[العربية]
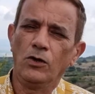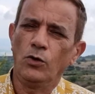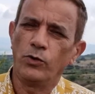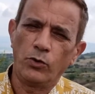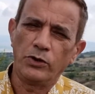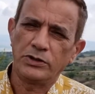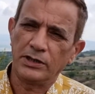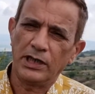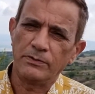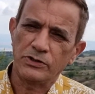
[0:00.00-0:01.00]
ضروري
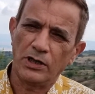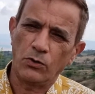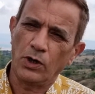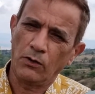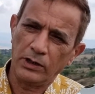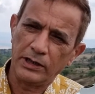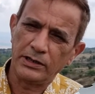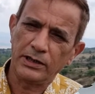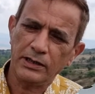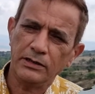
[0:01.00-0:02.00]
استخدام الصاروخ او
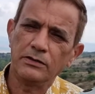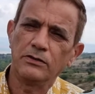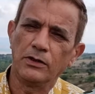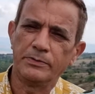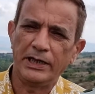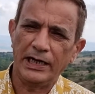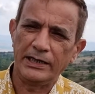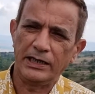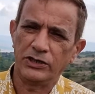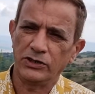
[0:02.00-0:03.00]
الجرندر الابتعاد
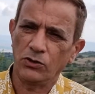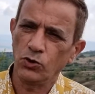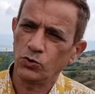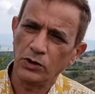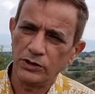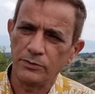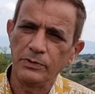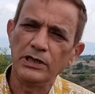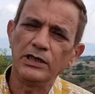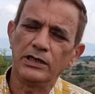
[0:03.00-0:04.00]
عن الشاكوش
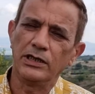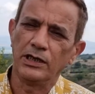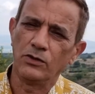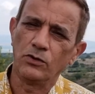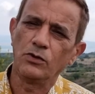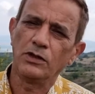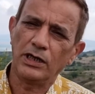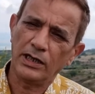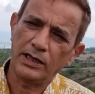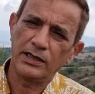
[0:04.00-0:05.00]
والازميل لانه
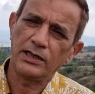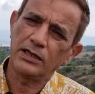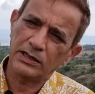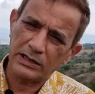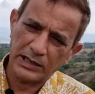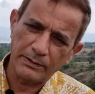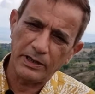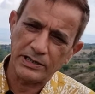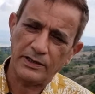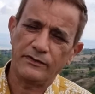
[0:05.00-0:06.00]
هذا كما
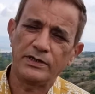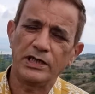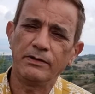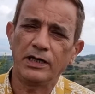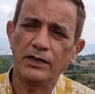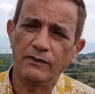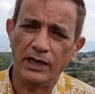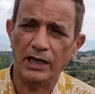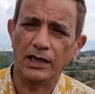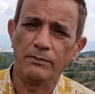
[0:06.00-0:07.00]
اسلفنا سابقا في
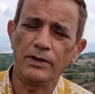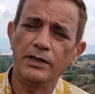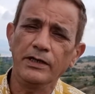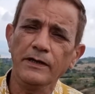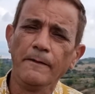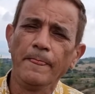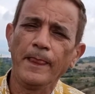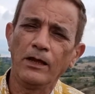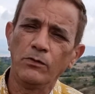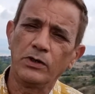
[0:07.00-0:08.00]
الحلقه الماضيه
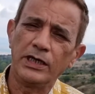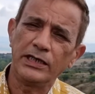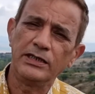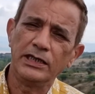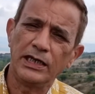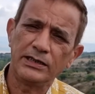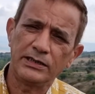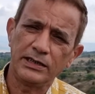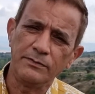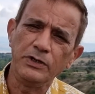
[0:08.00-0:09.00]
ممكن يؤدي الى
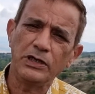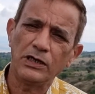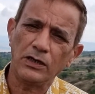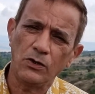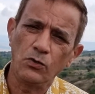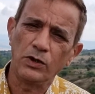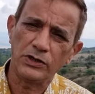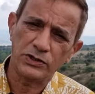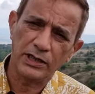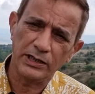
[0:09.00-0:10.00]
تدمير القوه
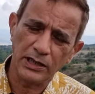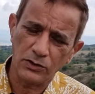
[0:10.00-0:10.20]
الاستناديه